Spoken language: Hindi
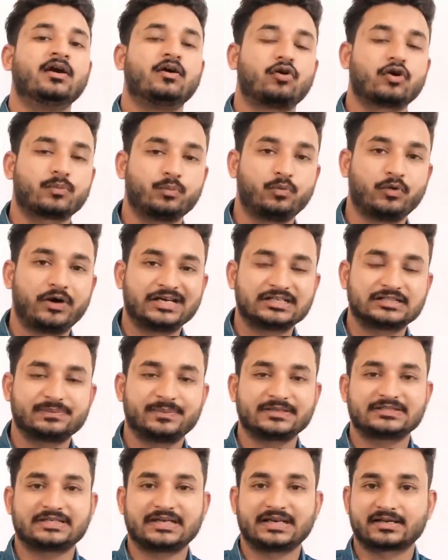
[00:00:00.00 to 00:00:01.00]
और पॉइंट्स
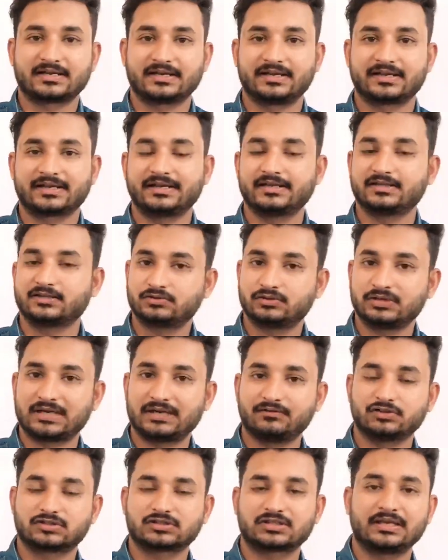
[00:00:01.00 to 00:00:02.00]
पे चेक करेंगे जो ना
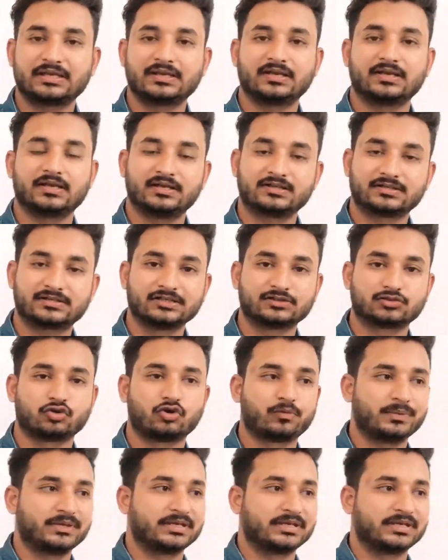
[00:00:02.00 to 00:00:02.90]
इसके इसकी स्लोप